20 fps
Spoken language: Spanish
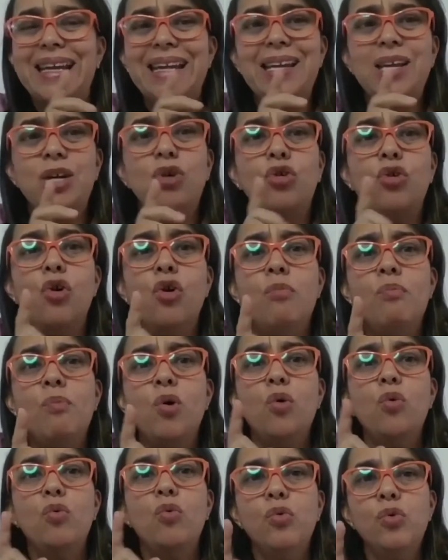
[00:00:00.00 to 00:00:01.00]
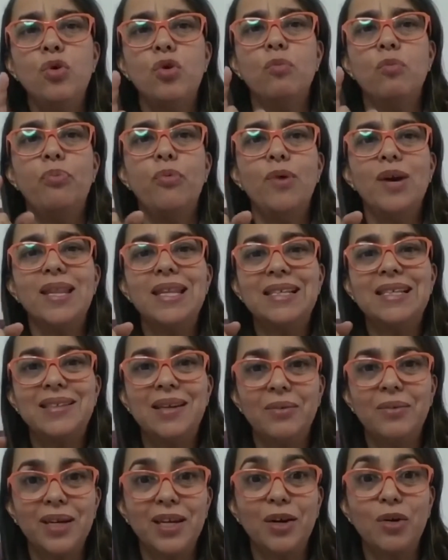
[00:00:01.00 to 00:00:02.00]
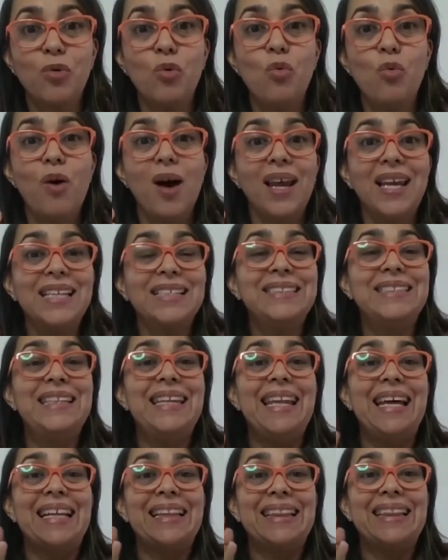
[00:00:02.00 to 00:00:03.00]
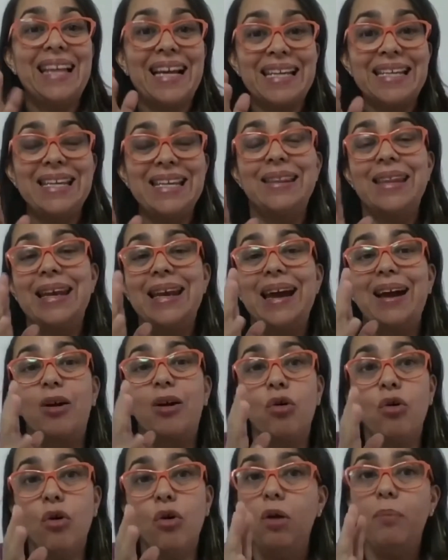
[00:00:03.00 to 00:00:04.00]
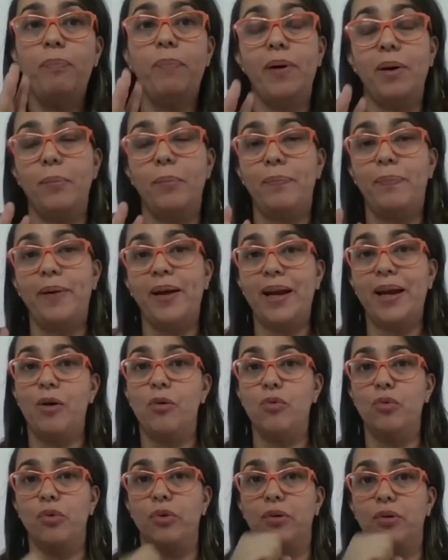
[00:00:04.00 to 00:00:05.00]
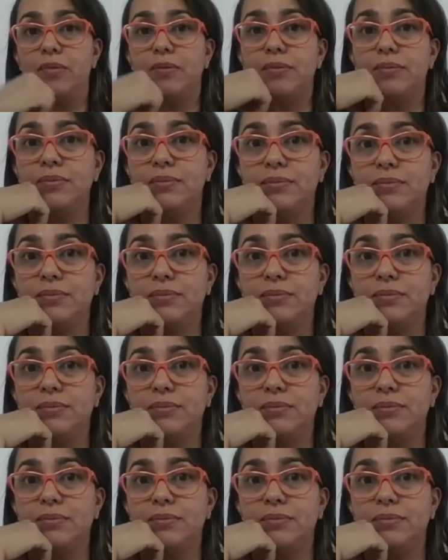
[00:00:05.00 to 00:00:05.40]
¿Y cómo uno puede saber cuál es la talla de la copa para uno?